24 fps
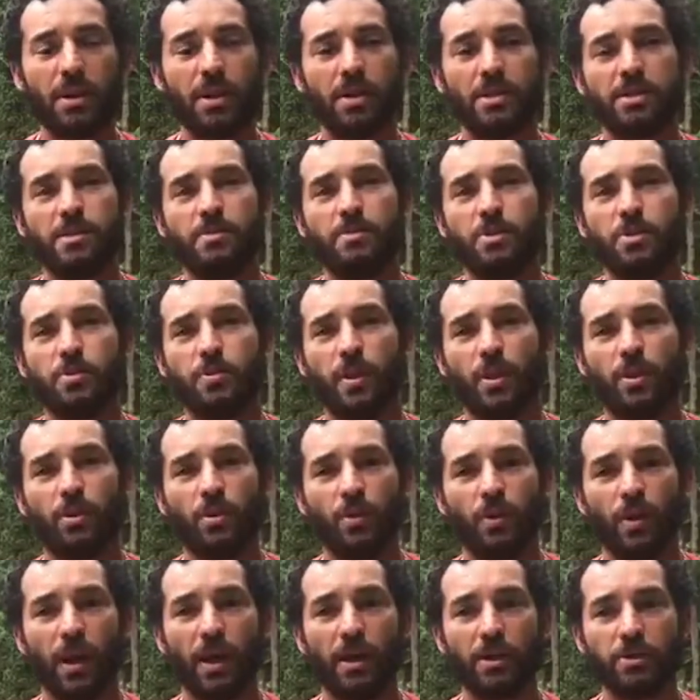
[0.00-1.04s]
né, sempre
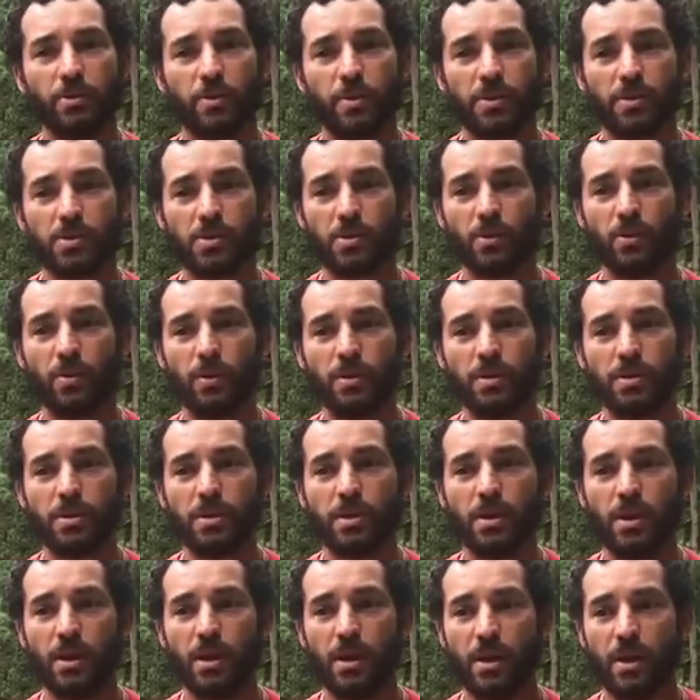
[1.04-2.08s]
expectorar as pessoas.
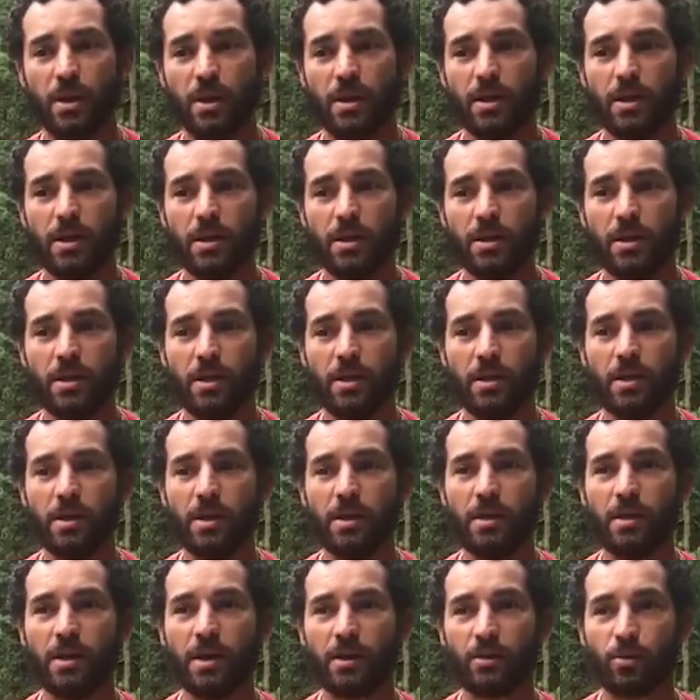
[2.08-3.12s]

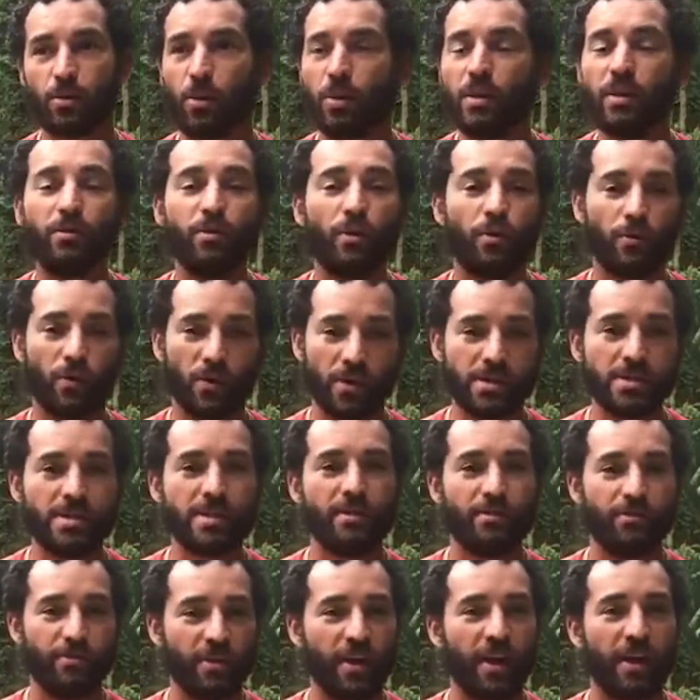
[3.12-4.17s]
E toda
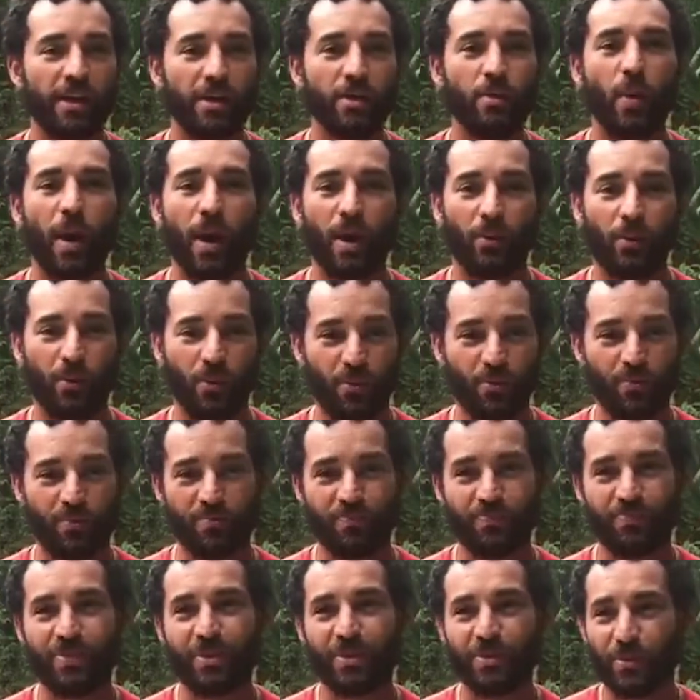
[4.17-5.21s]
vovozinha fala em guaco.
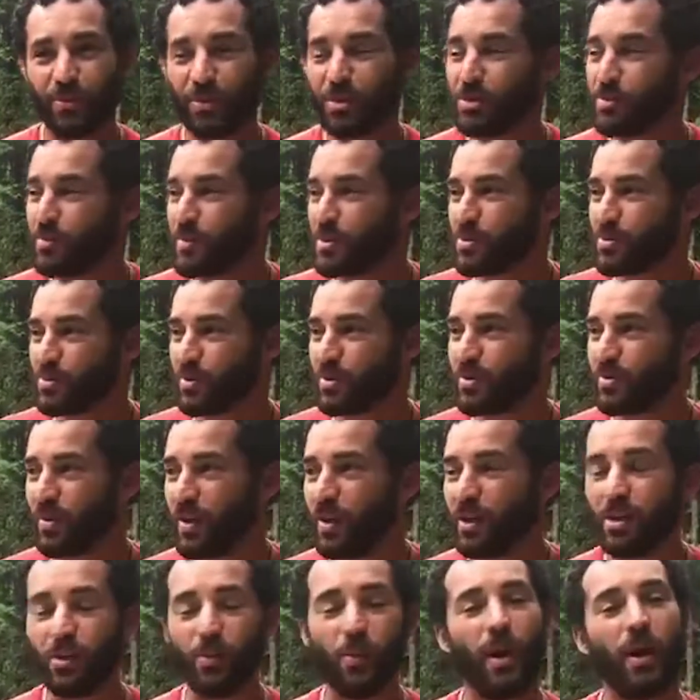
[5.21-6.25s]
Todas as pessoas
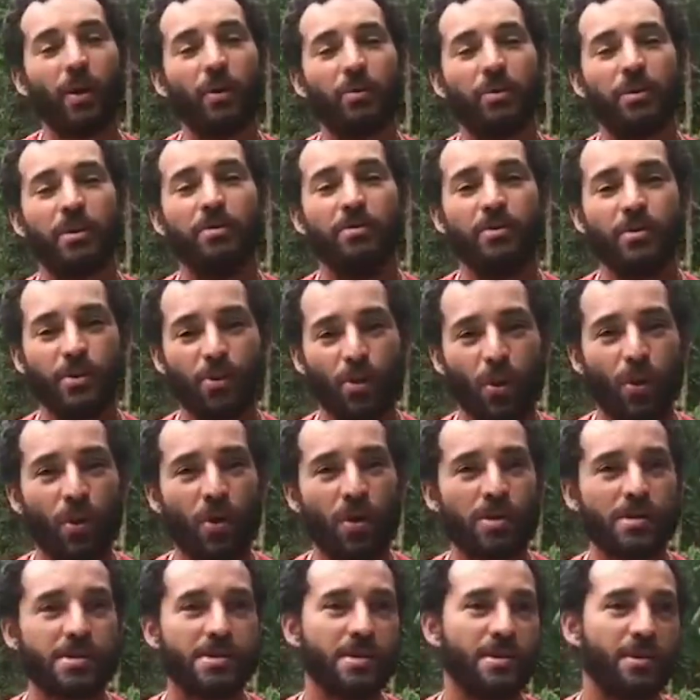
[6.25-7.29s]
falam em guaco. Teve
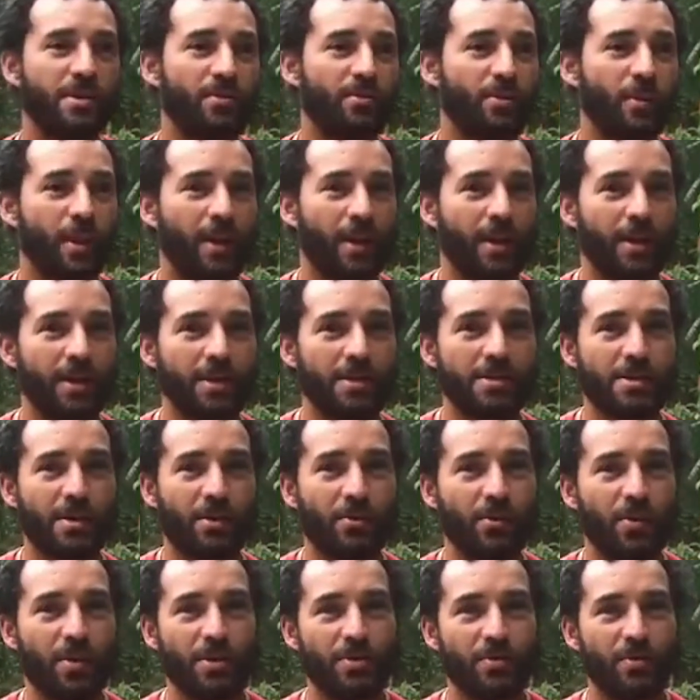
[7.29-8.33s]
tosse, teve uma criança
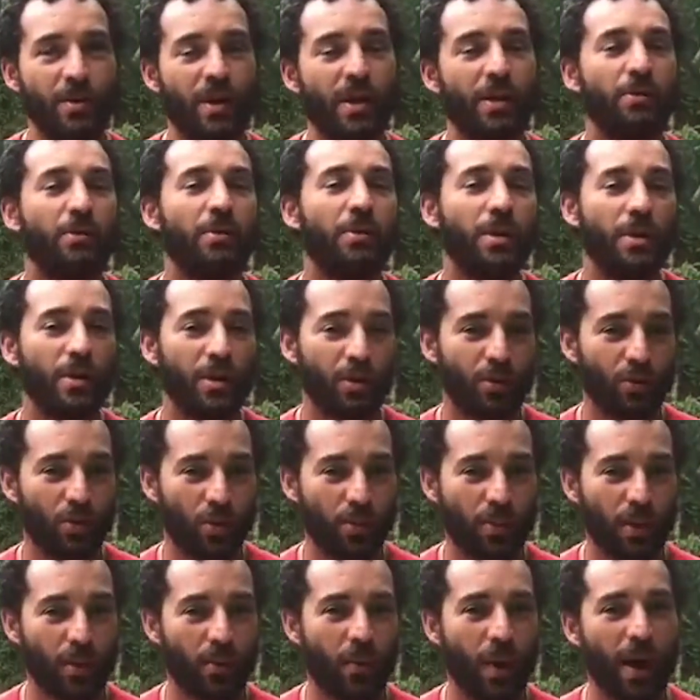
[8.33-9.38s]
com resfriado,
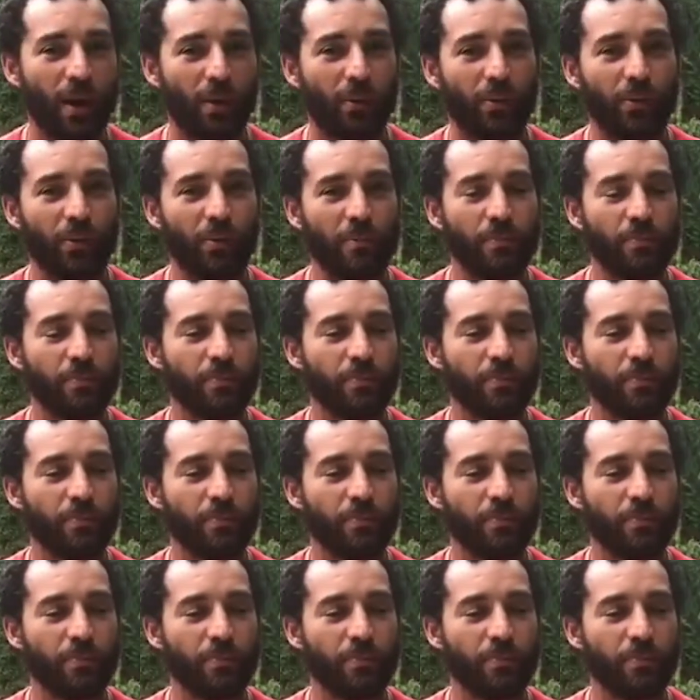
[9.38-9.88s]
toma guaco.